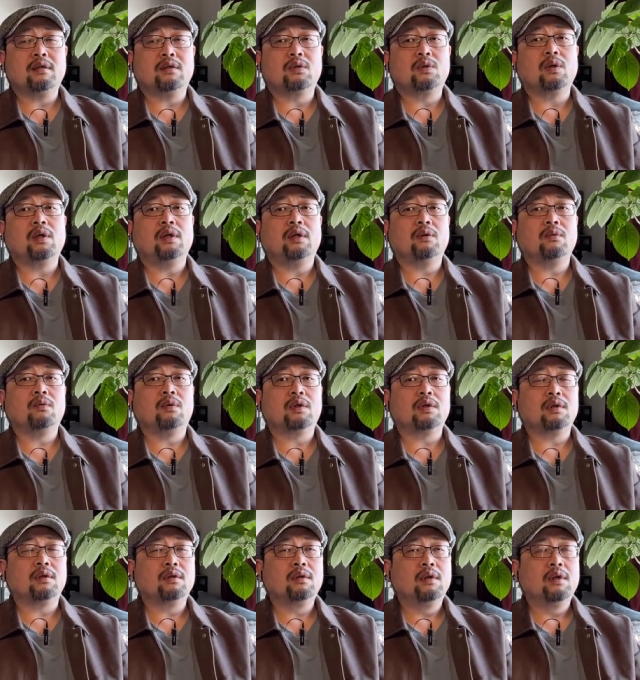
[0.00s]
的创业的过
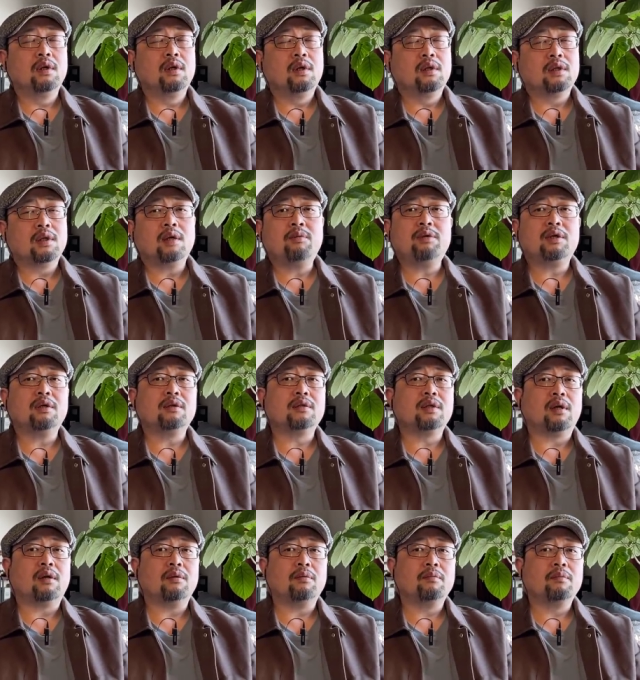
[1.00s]
程。他比较
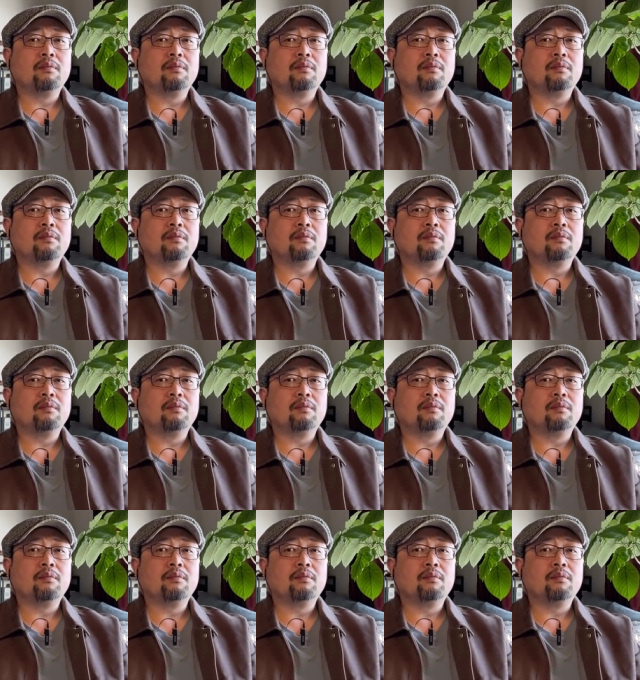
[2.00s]
早，